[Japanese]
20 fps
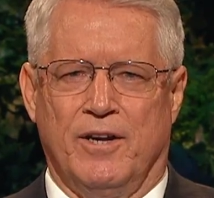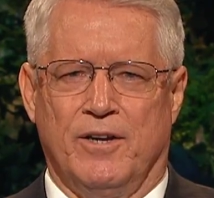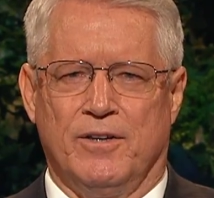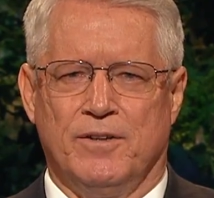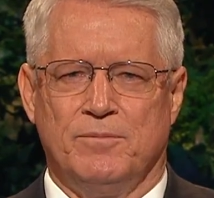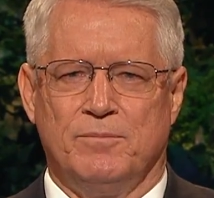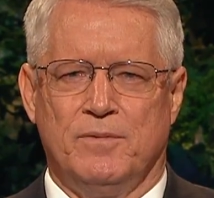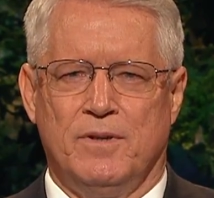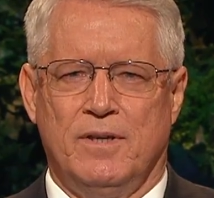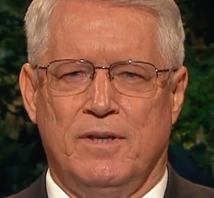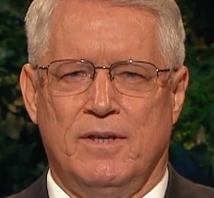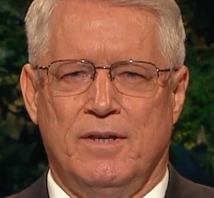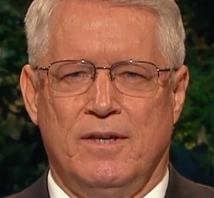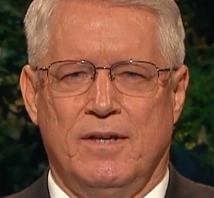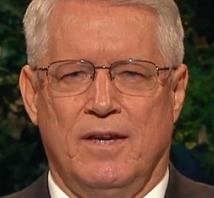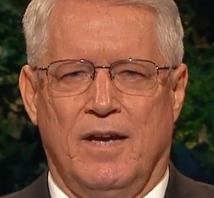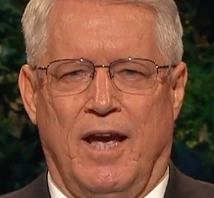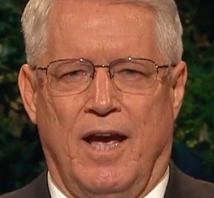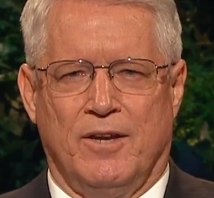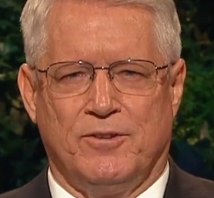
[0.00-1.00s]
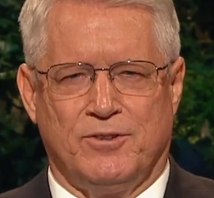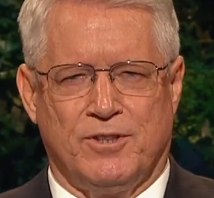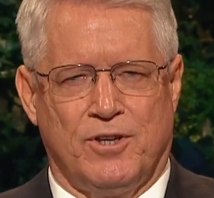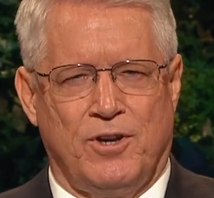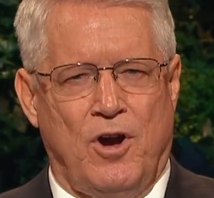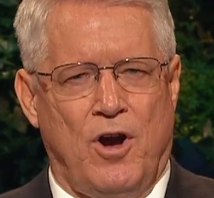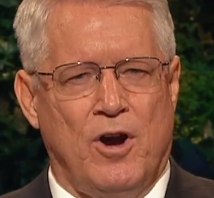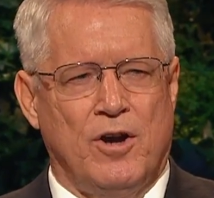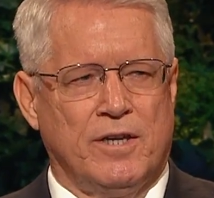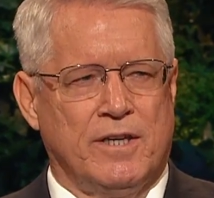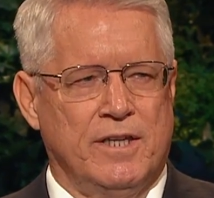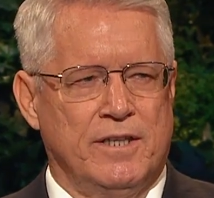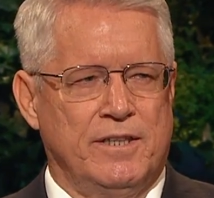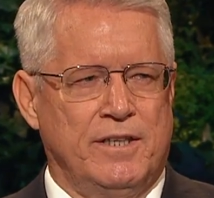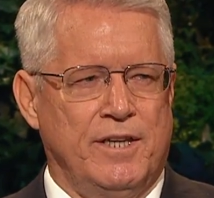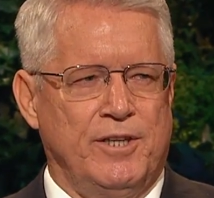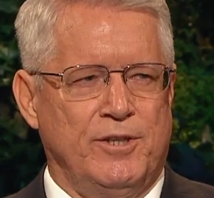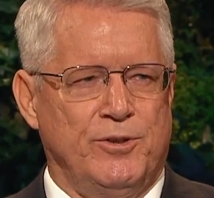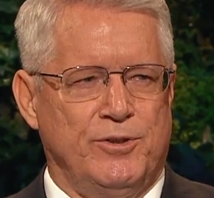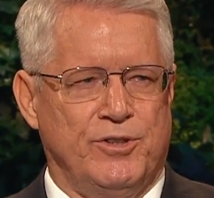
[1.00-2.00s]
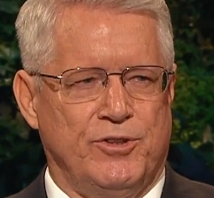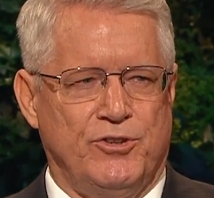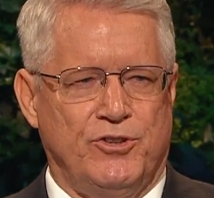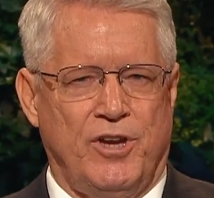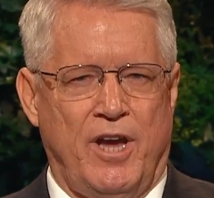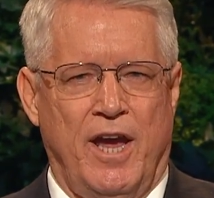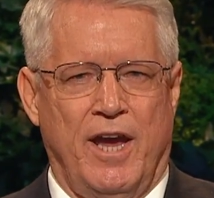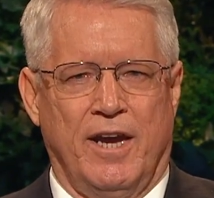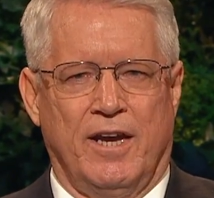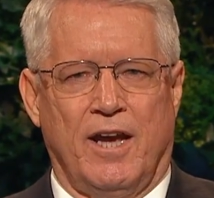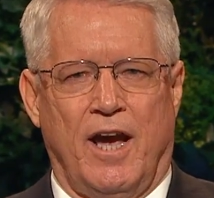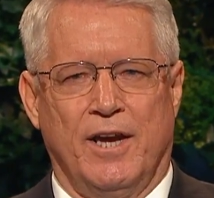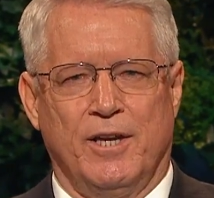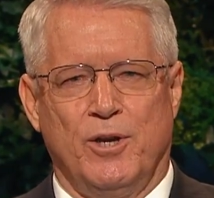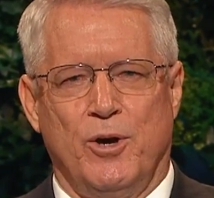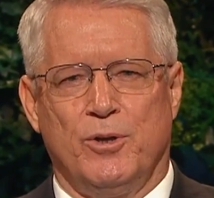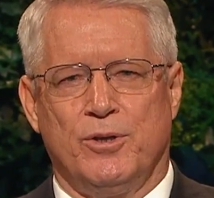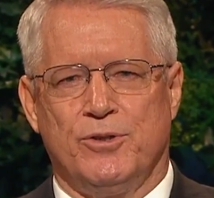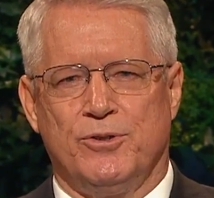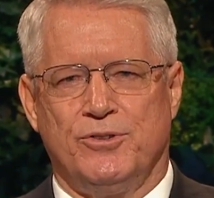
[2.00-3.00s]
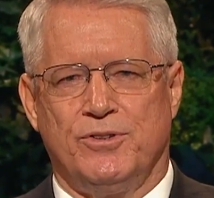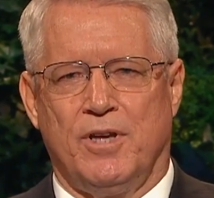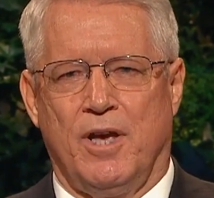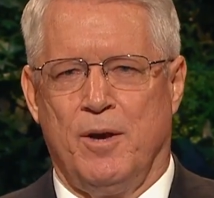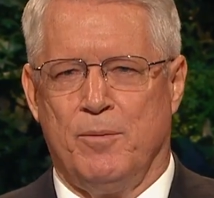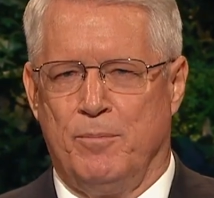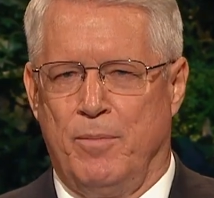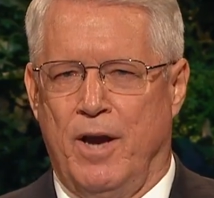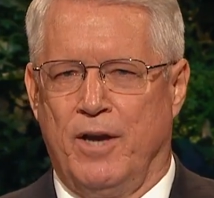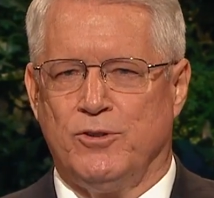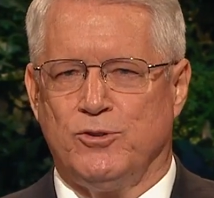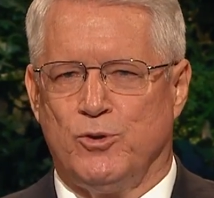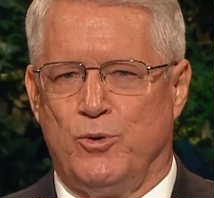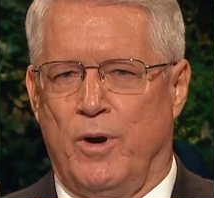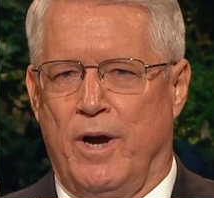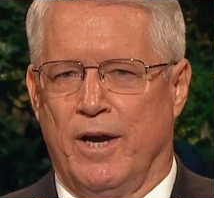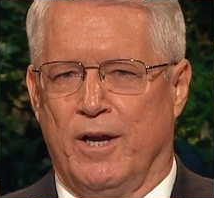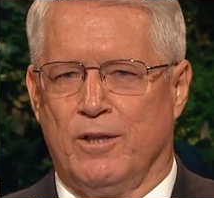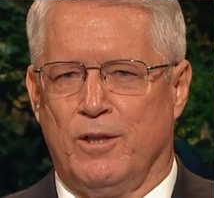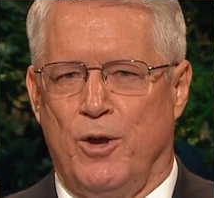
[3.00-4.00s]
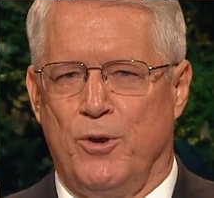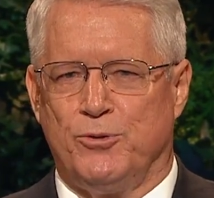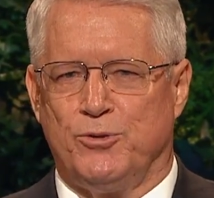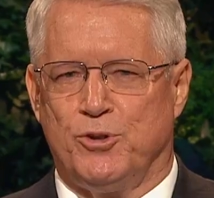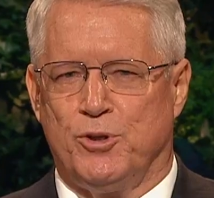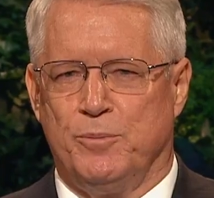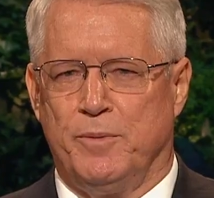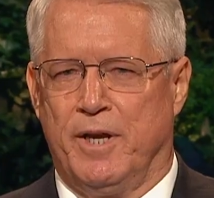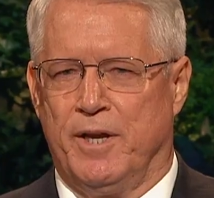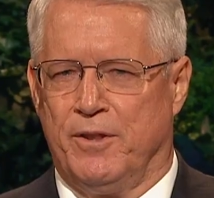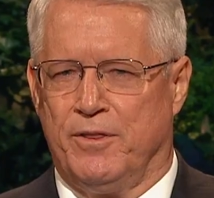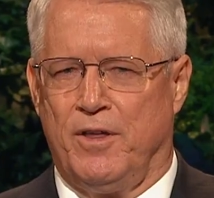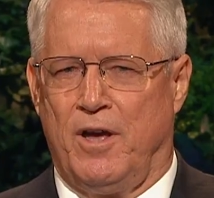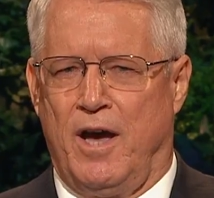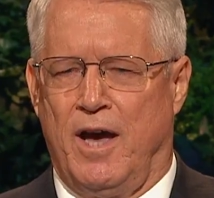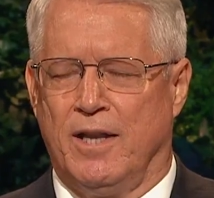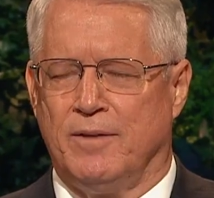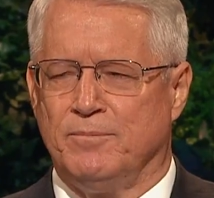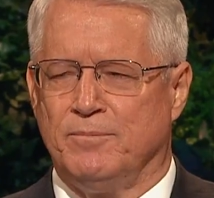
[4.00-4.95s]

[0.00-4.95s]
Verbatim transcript: 車が揺れるのを感じた私は、タイヤがパンクしたと思いました。